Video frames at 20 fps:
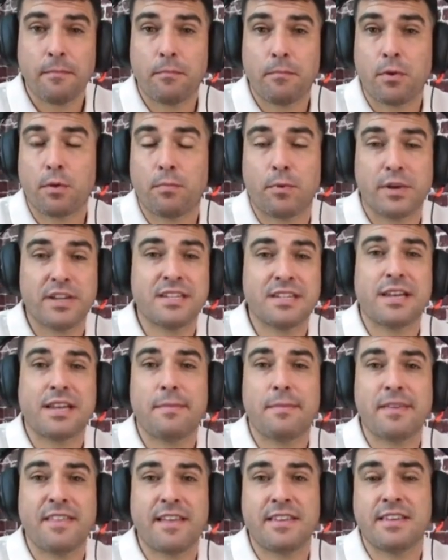por ponerse la
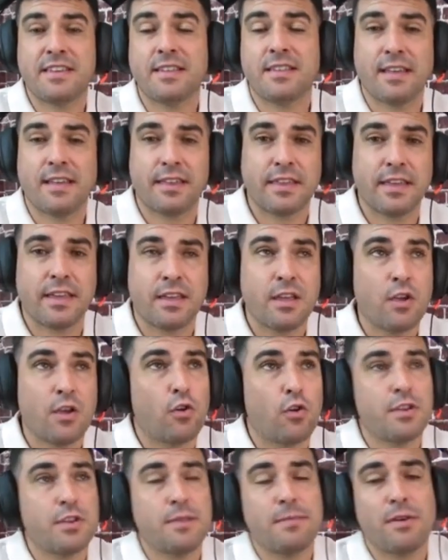medallita de,
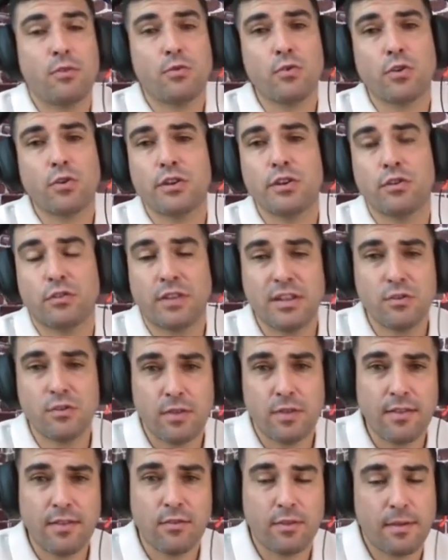oye Maduro, que yo te he
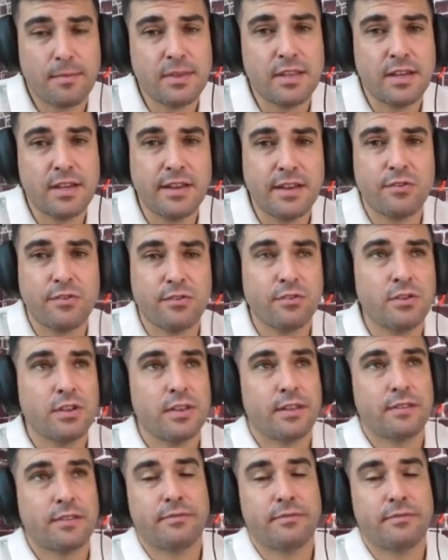ayudado, dame dinero, ¿no?